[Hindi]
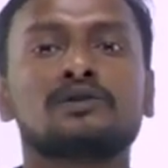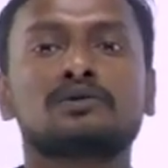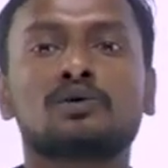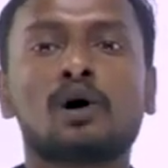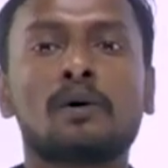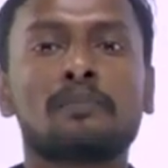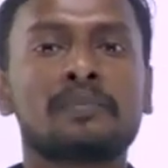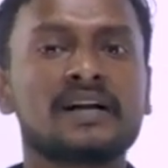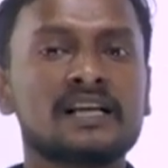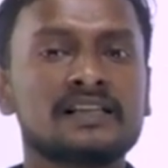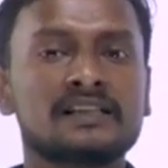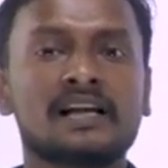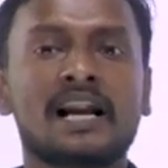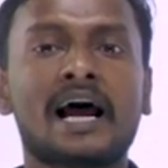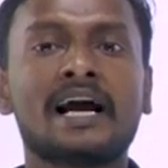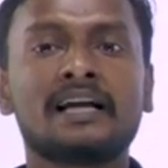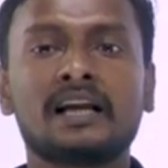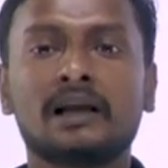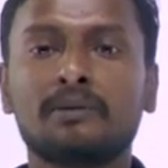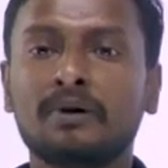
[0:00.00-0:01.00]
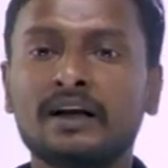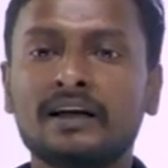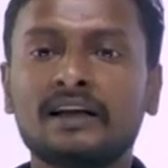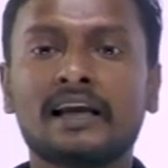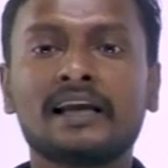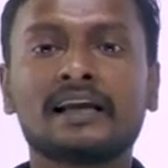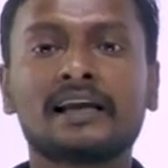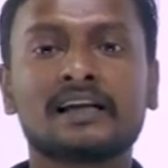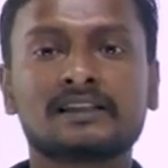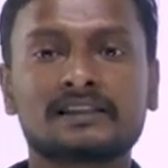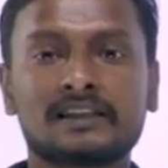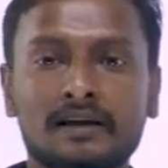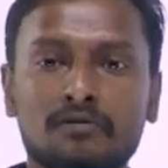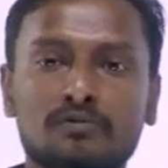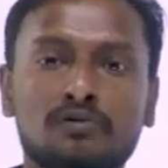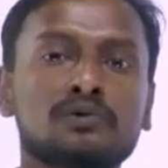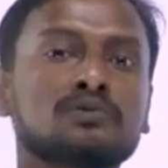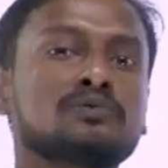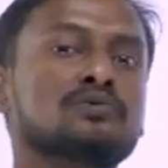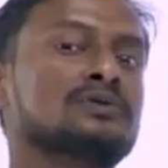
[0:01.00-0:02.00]
जो अपने से लाइट इमिट नहीं करते
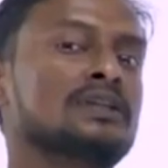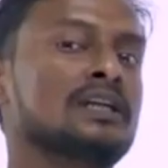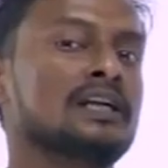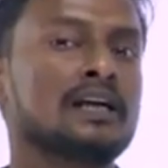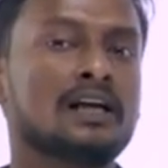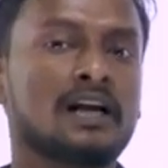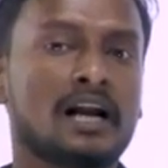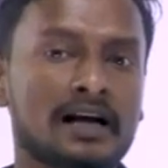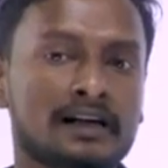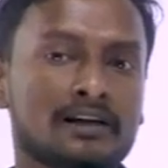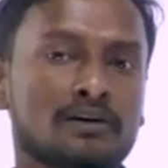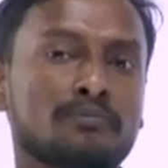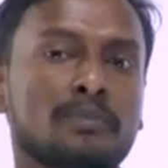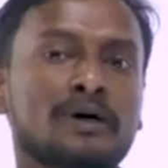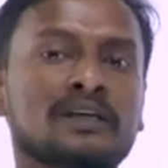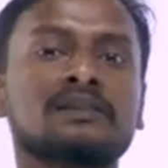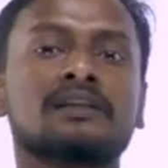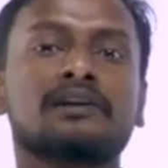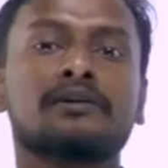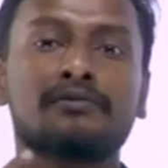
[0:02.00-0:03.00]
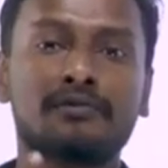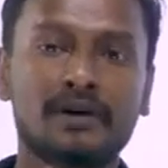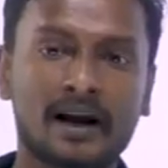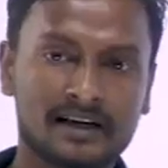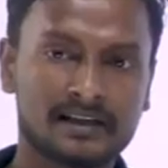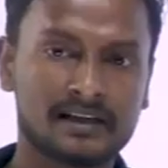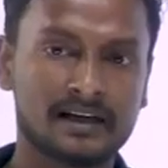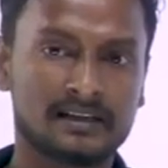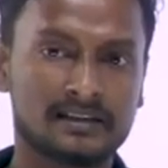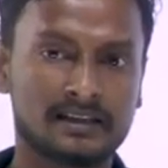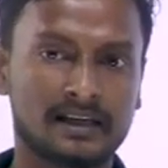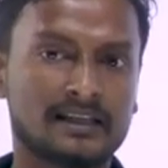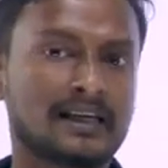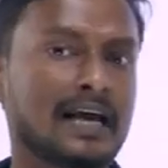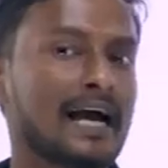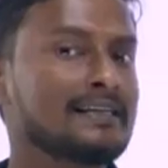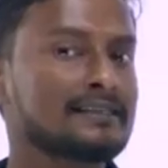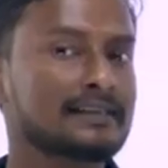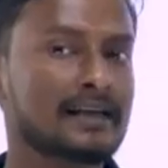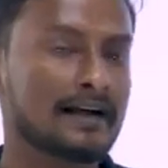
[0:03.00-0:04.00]
वो दूसरे की लाइट को बस रिफ्लेक्ट करते हैं
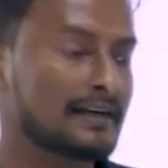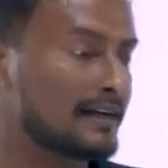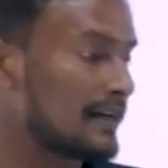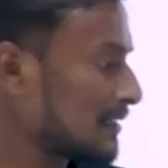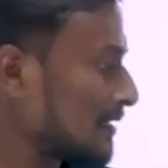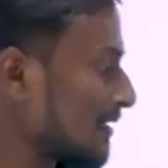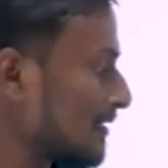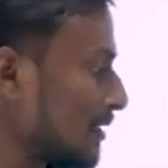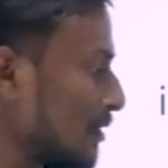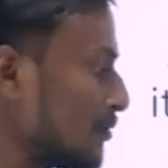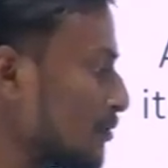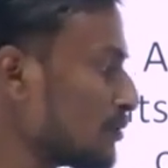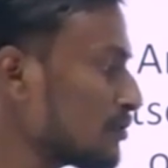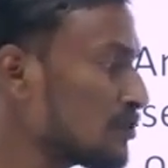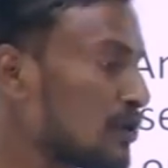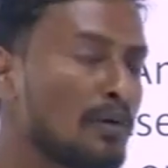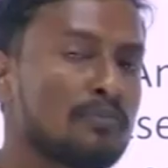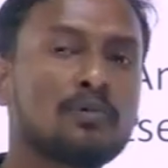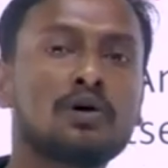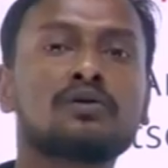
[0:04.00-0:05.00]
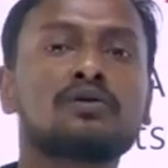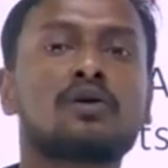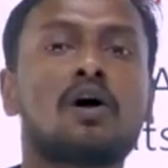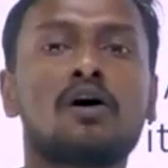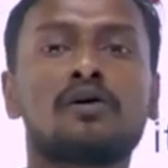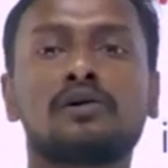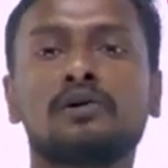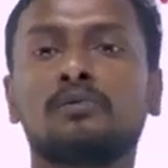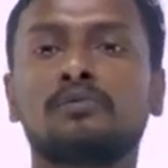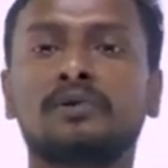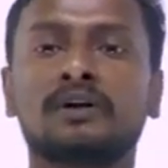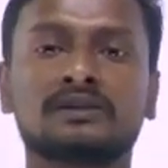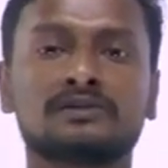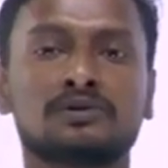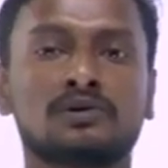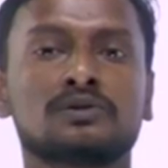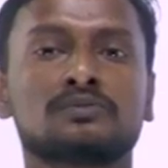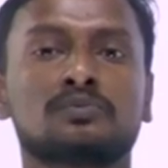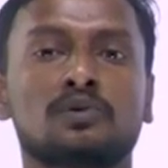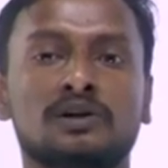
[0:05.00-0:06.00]
या स्कैटर करते हैं उनको हम लोग नॉन ल्यूमिनस
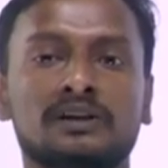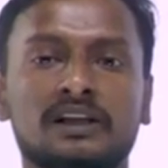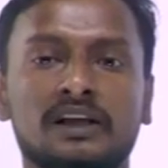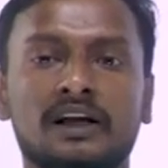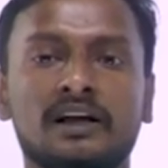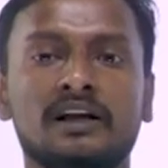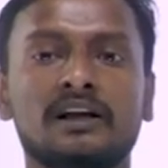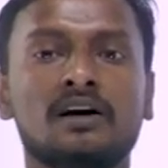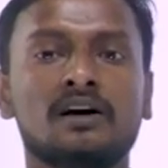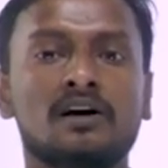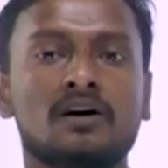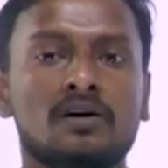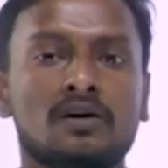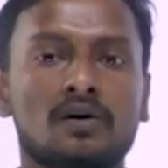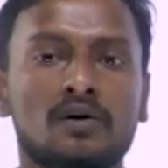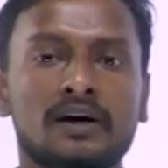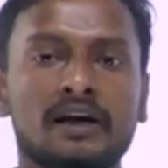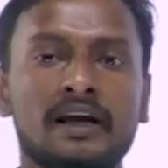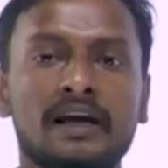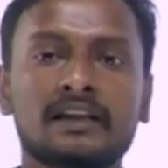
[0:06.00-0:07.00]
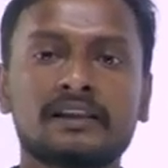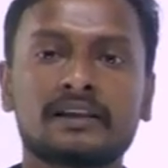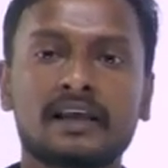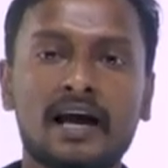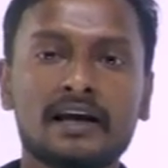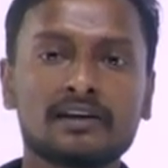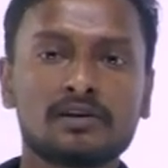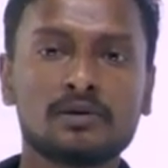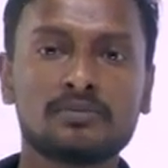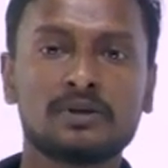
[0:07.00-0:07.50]
सोर्स बोलते हैं ओके थैंक यू